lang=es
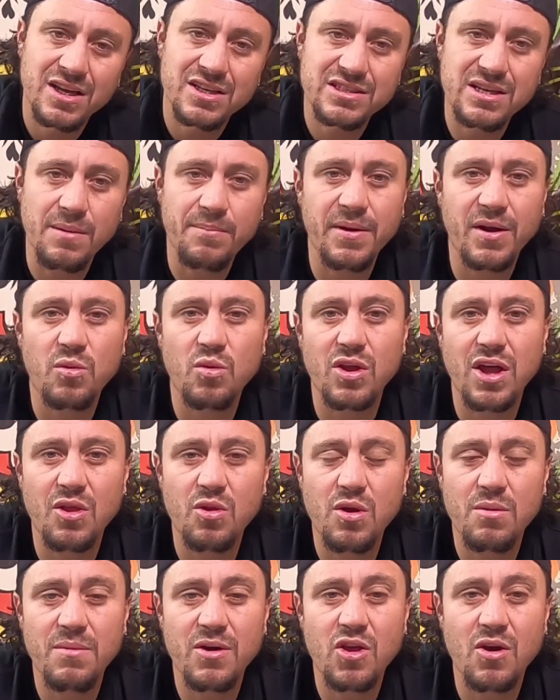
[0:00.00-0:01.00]
Siempre
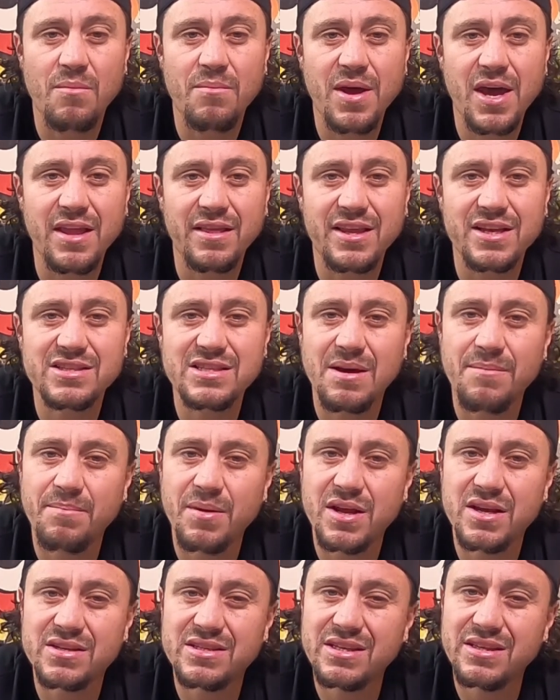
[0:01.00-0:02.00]
cuidando el medio ambiente,
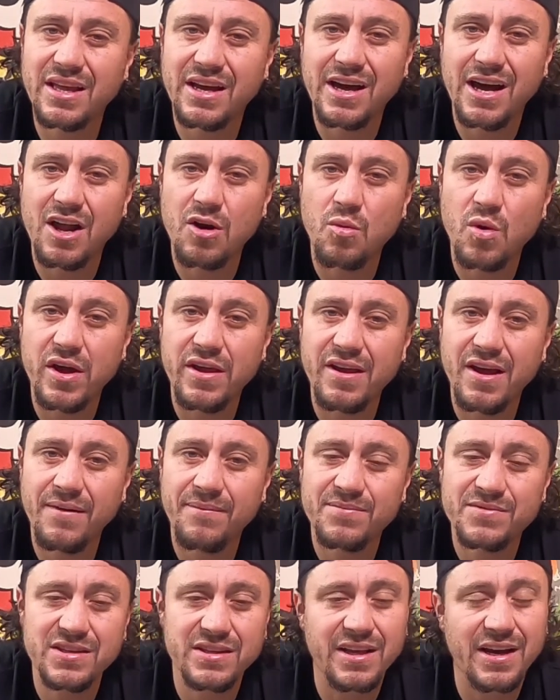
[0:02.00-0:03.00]
siempre sin dejar
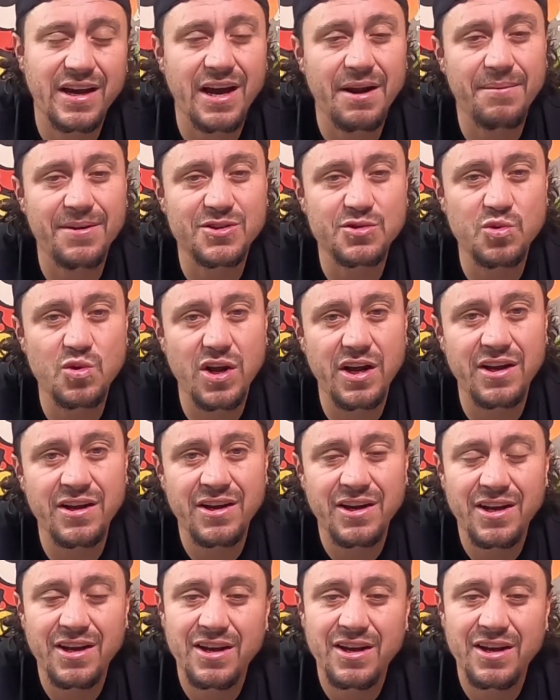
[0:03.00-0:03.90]
huella, sin dejar basura